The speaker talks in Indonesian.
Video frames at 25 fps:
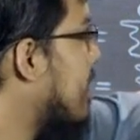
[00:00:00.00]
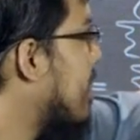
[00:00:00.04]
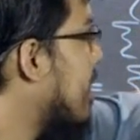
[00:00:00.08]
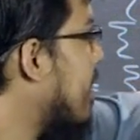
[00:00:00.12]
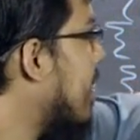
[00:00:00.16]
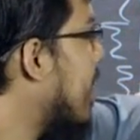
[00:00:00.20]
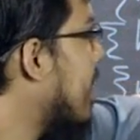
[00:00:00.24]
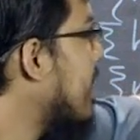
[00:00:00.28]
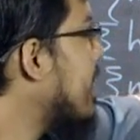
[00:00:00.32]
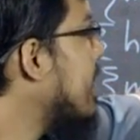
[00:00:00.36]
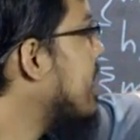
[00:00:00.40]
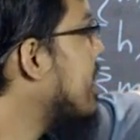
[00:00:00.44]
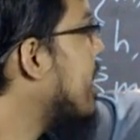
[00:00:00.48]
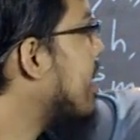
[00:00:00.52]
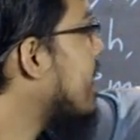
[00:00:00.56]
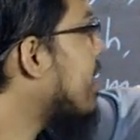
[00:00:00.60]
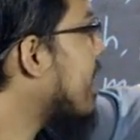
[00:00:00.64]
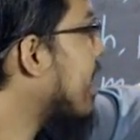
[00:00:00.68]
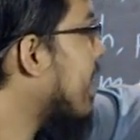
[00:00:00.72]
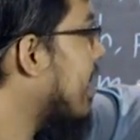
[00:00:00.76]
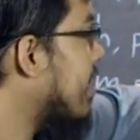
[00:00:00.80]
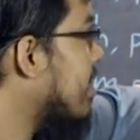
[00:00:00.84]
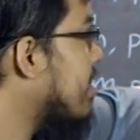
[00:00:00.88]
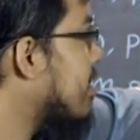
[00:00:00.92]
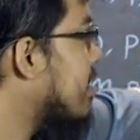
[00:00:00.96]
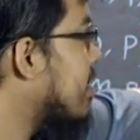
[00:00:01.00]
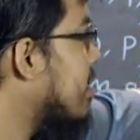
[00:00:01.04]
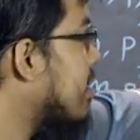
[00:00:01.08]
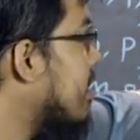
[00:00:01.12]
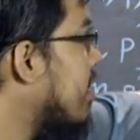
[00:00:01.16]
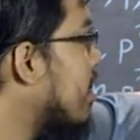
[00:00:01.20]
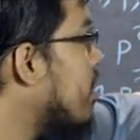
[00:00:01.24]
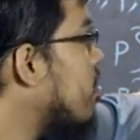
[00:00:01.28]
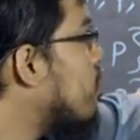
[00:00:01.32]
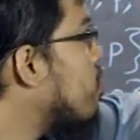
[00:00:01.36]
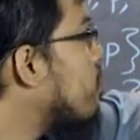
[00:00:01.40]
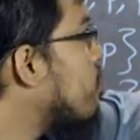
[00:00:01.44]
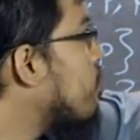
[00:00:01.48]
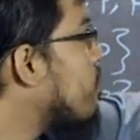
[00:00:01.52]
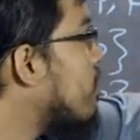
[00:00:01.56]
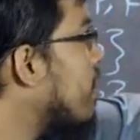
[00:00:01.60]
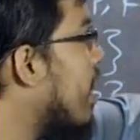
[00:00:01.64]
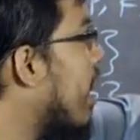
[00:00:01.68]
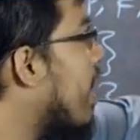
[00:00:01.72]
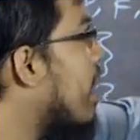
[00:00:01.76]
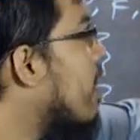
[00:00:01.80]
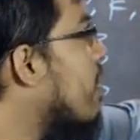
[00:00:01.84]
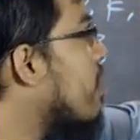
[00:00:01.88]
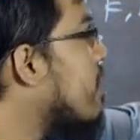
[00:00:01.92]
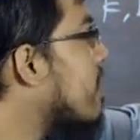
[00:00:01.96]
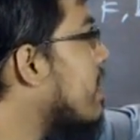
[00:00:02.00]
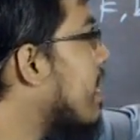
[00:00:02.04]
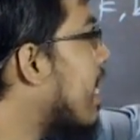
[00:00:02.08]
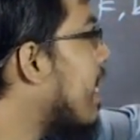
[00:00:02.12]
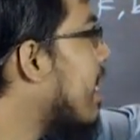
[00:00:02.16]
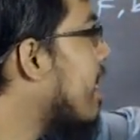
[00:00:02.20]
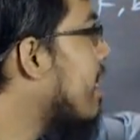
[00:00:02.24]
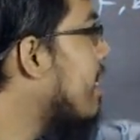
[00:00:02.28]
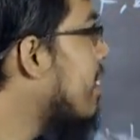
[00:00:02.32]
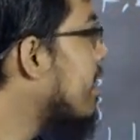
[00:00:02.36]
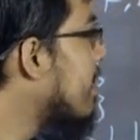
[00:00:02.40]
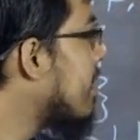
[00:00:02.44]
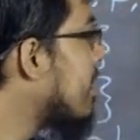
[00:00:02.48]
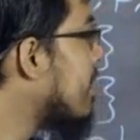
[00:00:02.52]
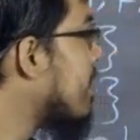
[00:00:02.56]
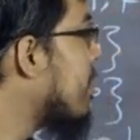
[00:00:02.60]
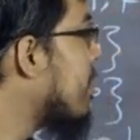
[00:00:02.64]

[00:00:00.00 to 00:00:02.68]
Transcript: antara I dan S itu punya anggota